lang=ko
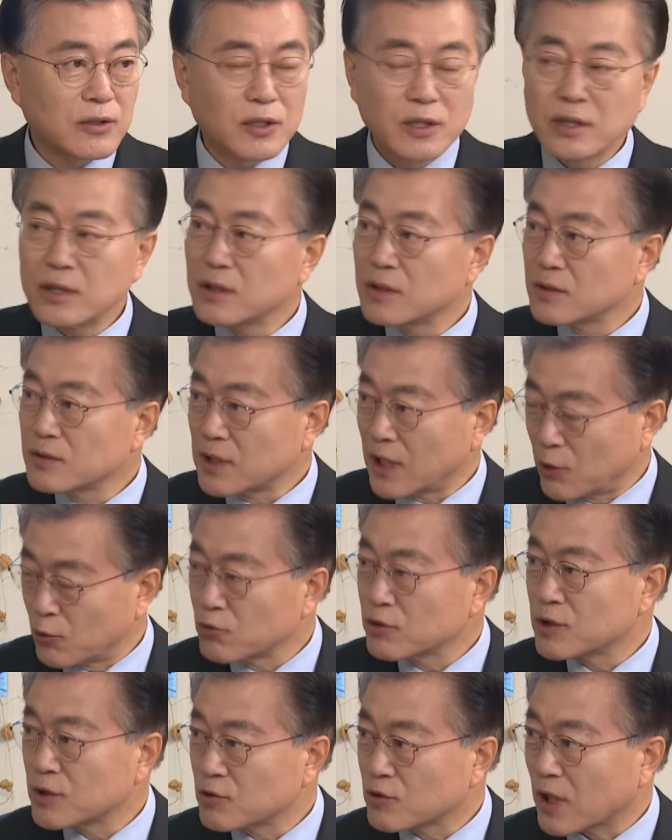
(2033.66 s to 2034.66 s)
그
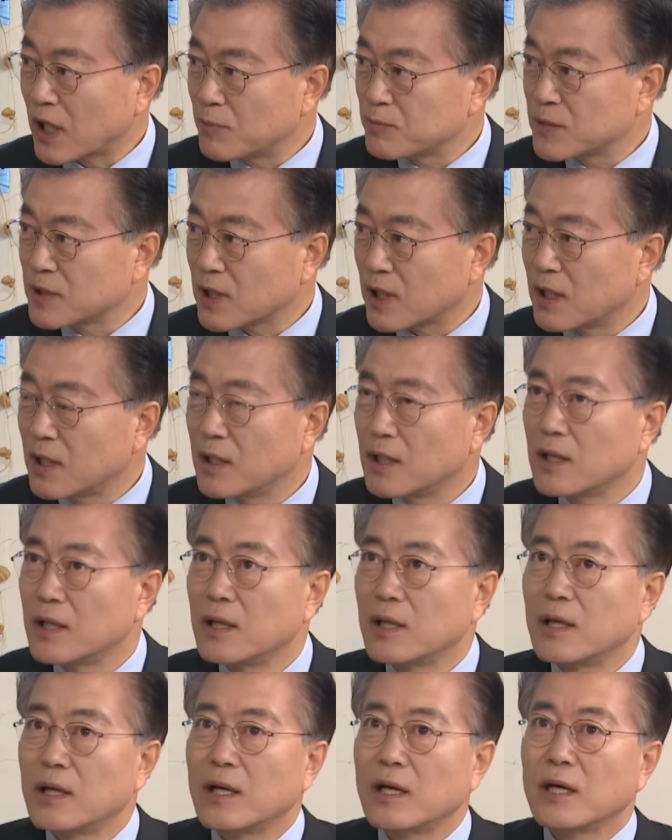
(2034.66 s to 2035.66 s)
내용이기도 합니다.
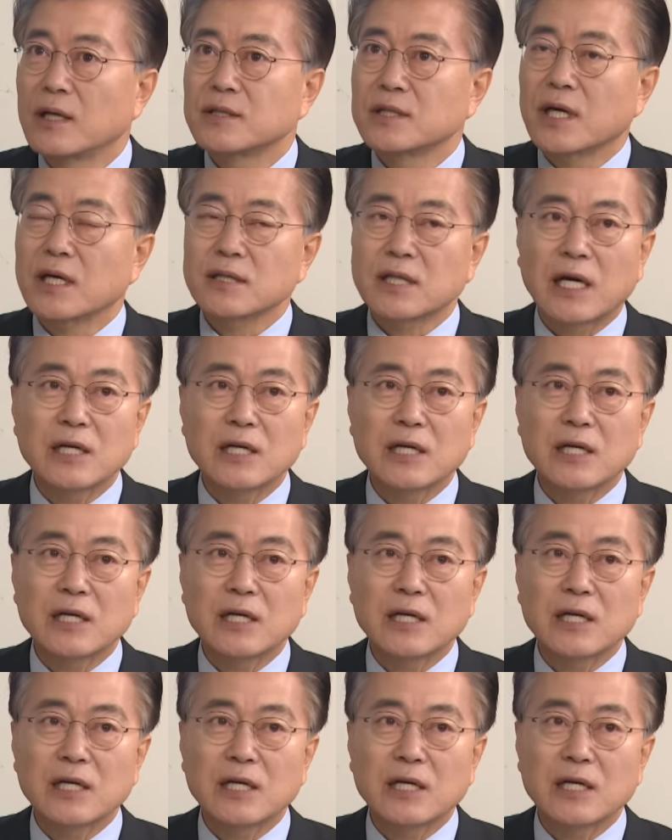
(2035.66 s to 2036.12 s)
제가